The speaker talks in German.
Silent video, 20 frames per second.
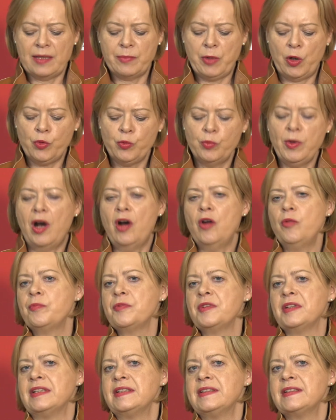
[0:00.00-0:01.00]
aber auch
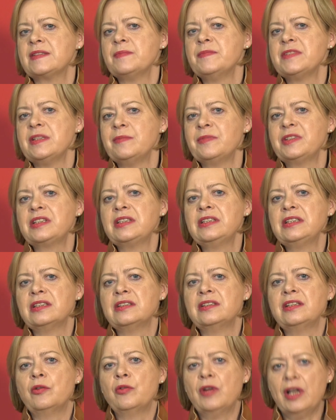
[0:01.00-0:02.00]
überhaupt nichts mit dem Krieg
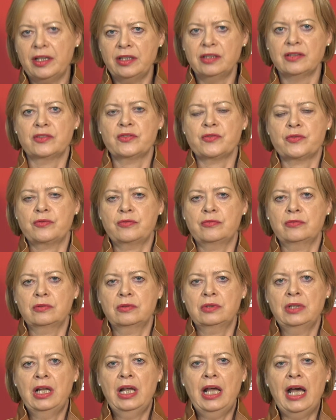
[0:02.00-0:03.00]
in der Ukraine zu tun.